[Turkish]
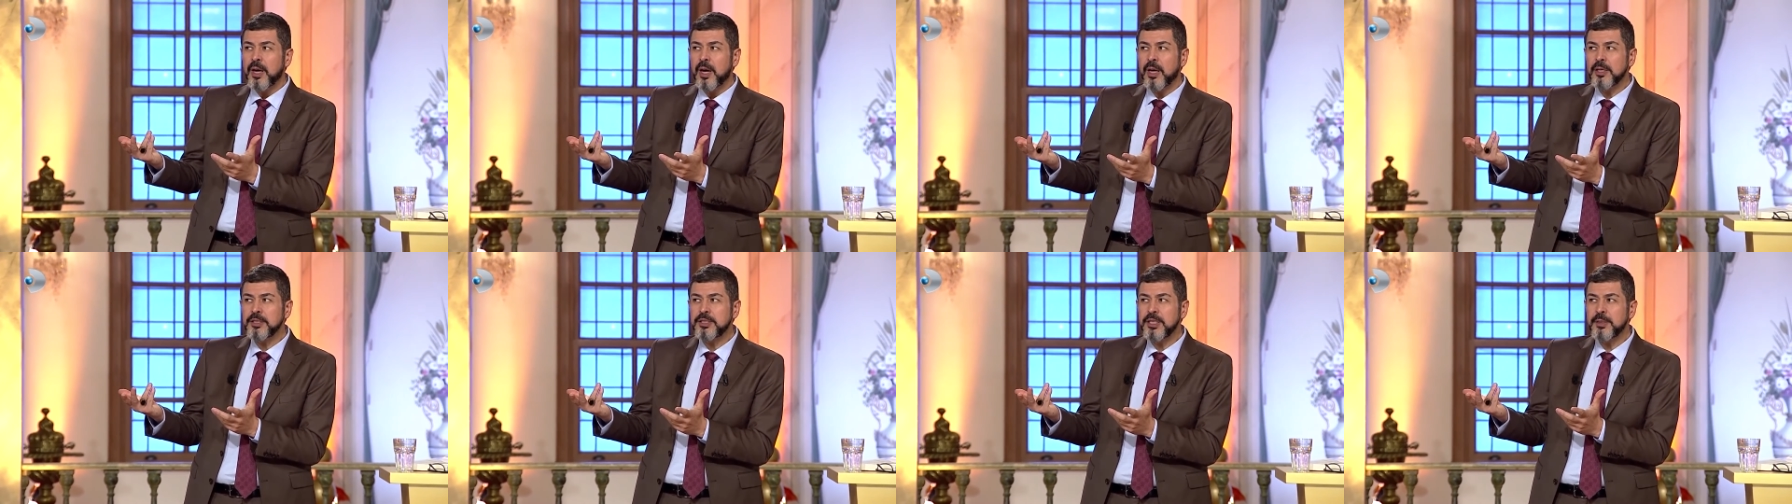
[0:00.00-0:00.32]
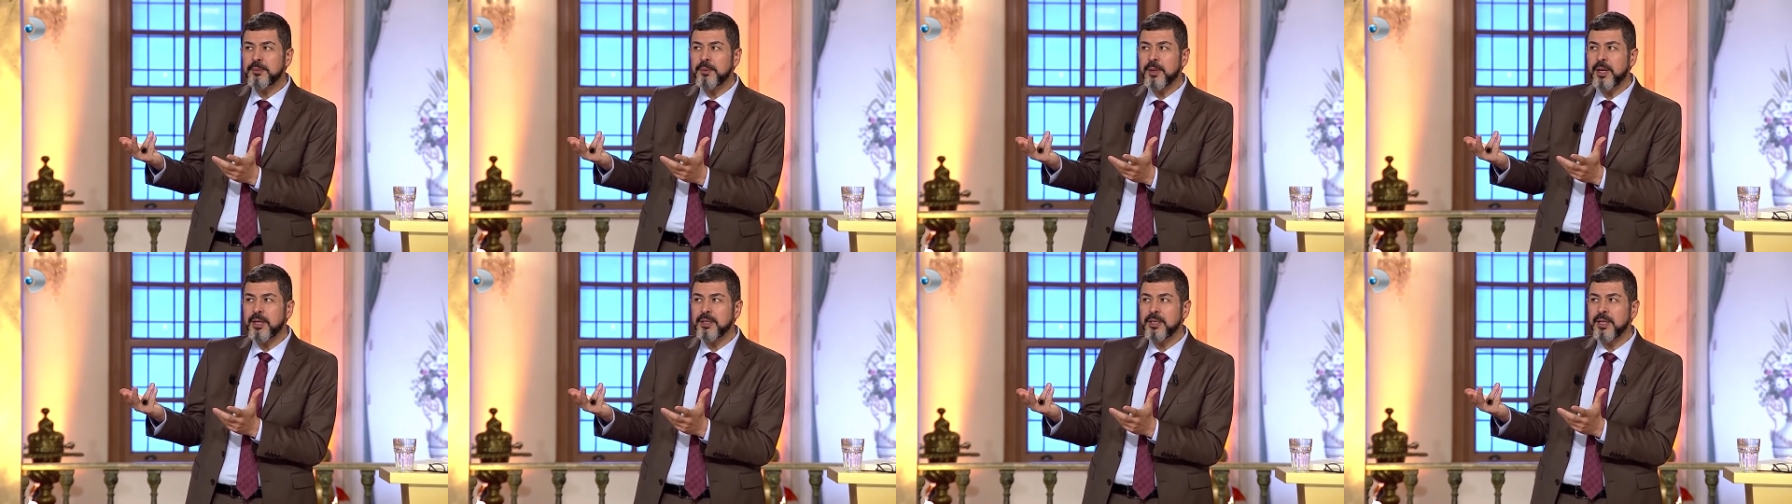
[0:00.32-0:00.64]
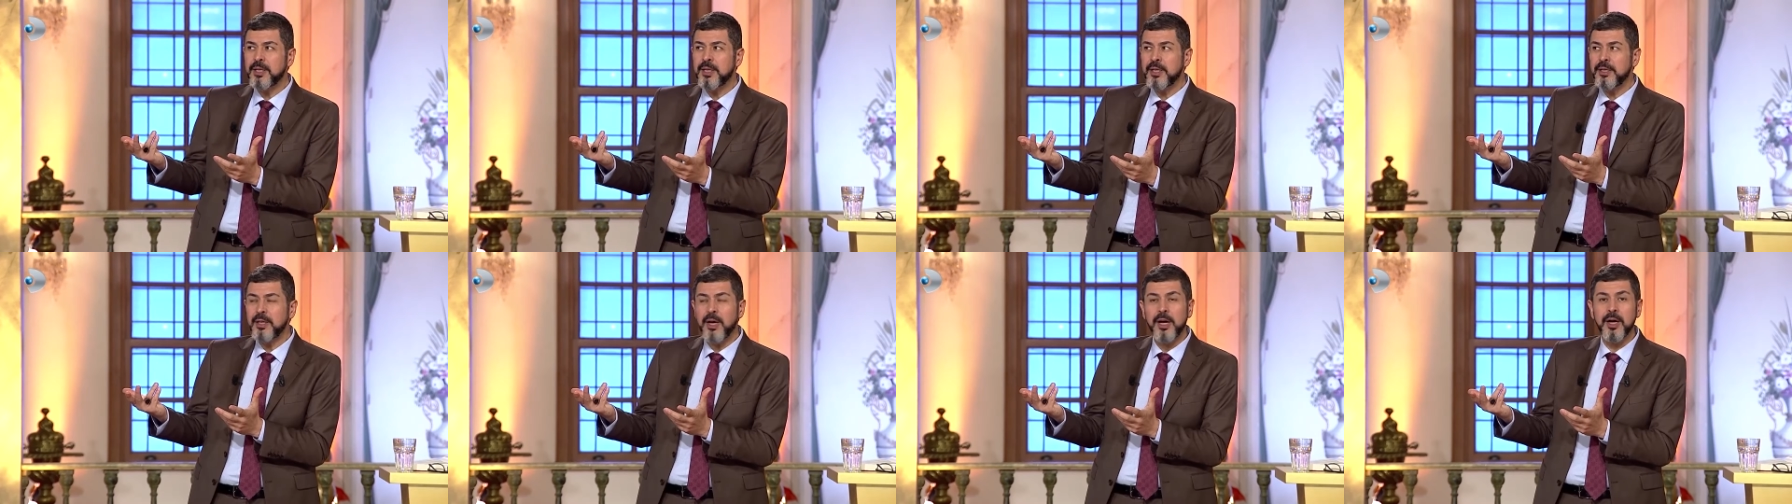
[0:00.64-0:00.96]
Acaba
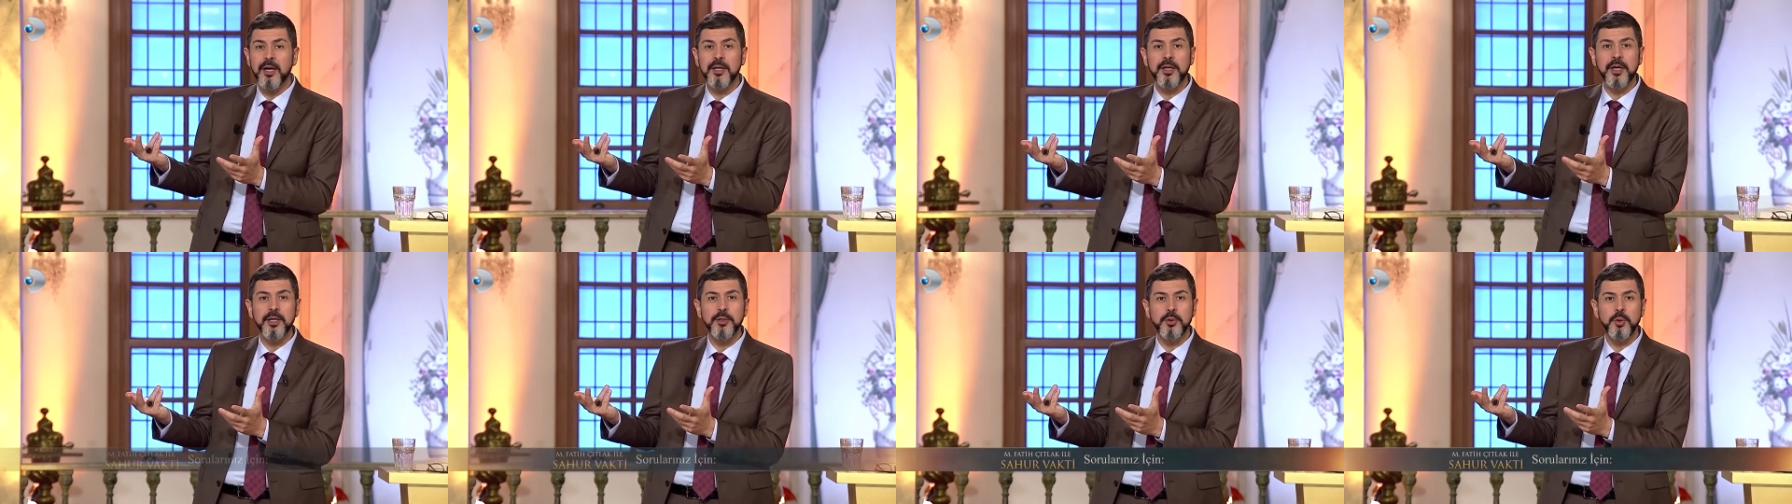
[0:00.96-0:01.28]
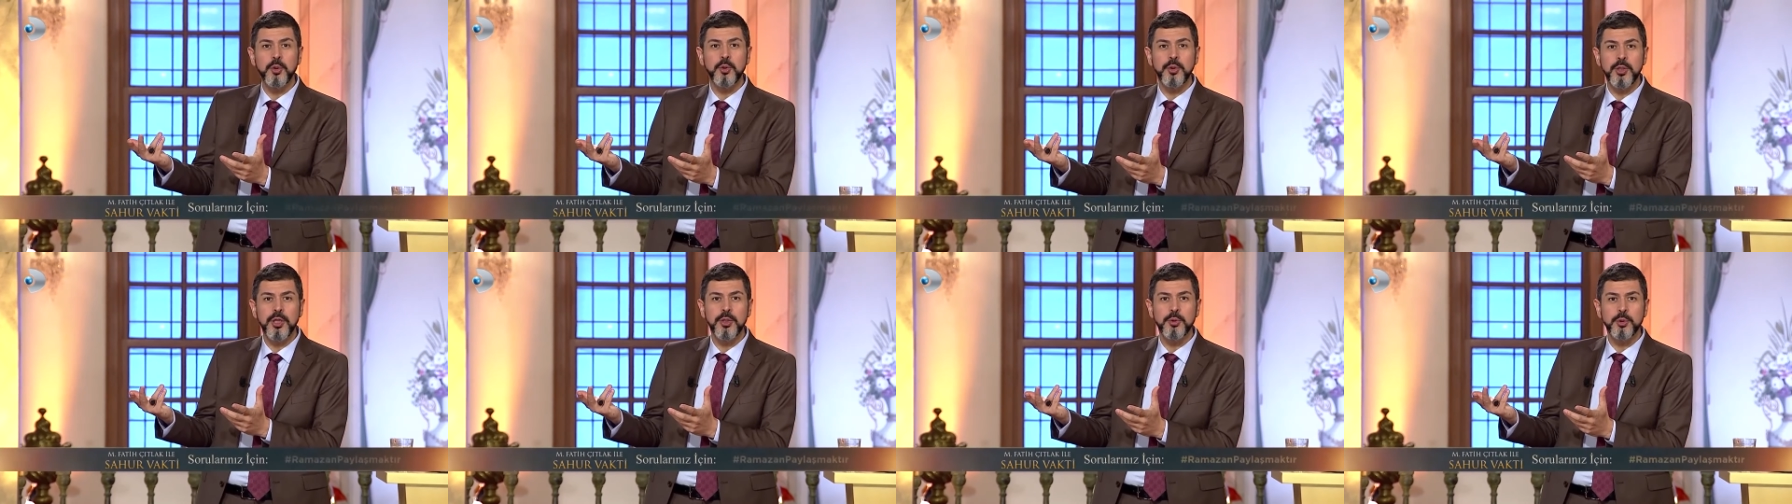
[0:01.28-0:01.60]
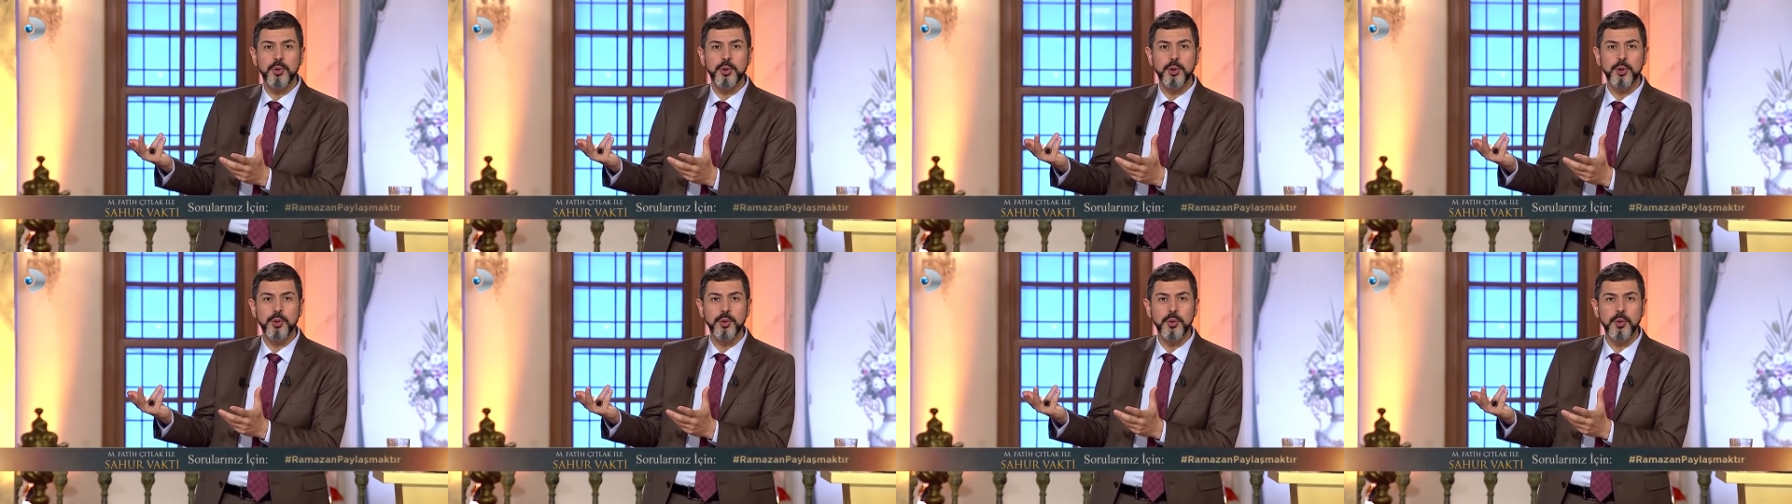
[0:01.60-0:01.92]
neleri hak ediyor diye
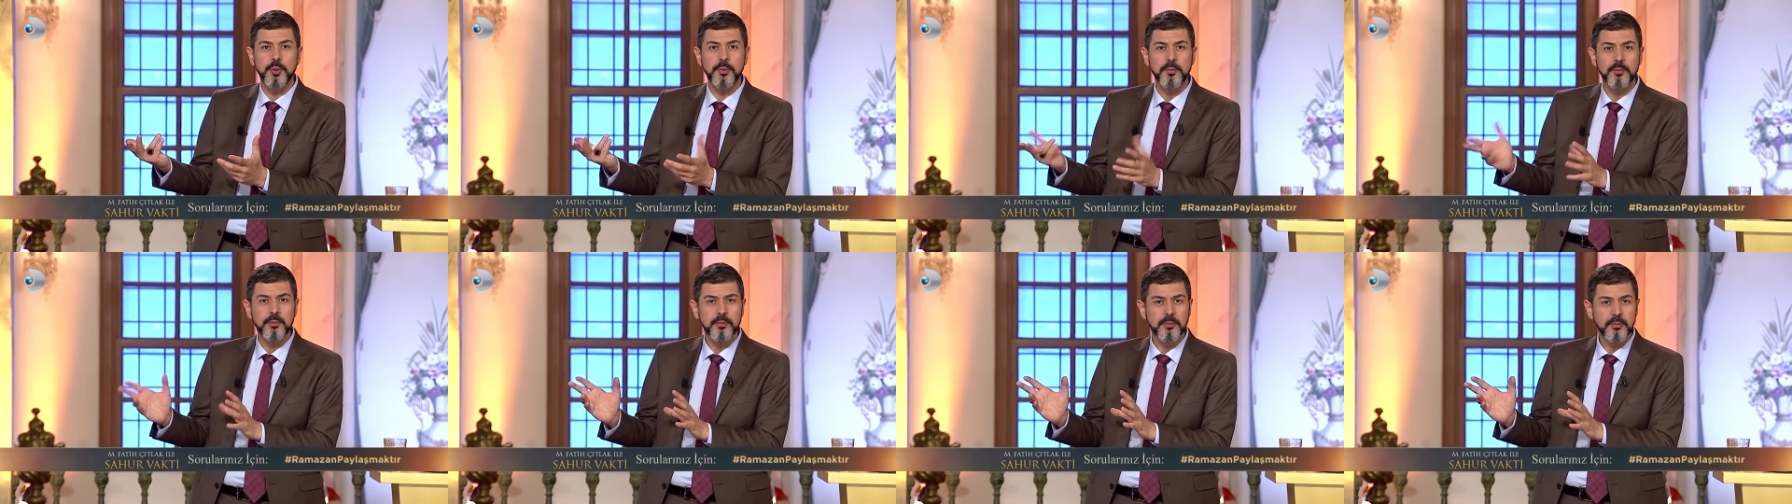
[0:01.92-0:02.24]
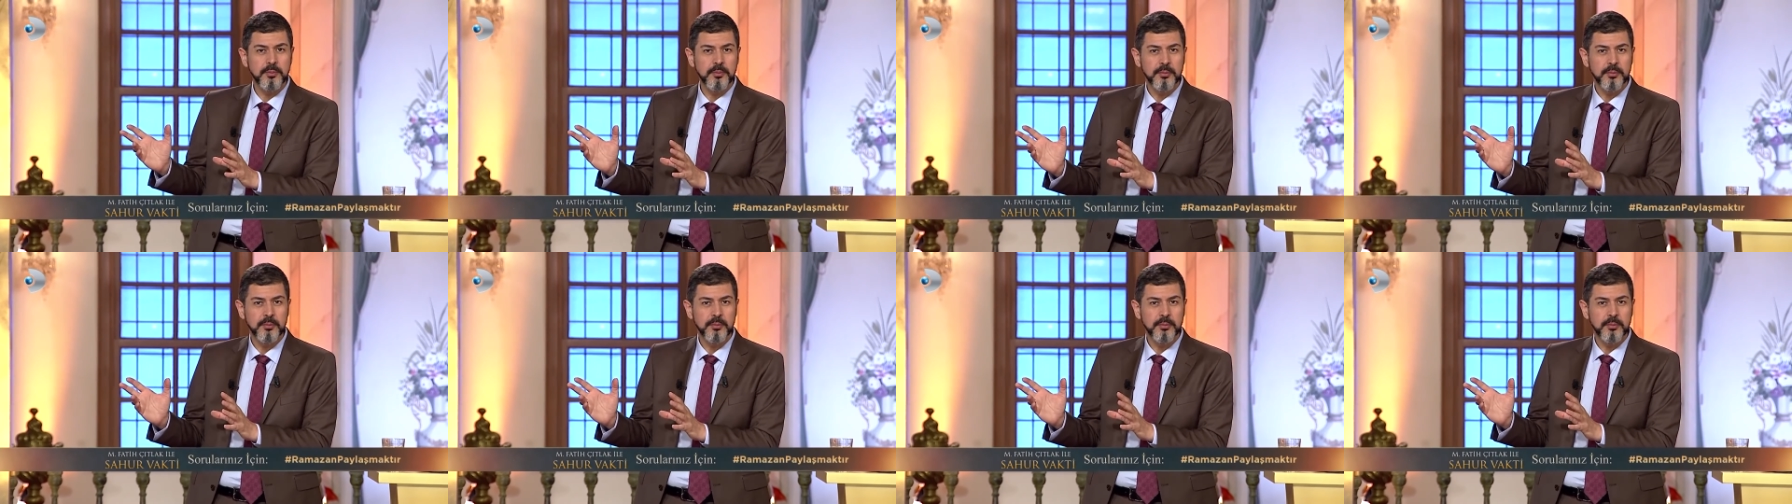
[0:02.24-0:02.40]
düşündüm.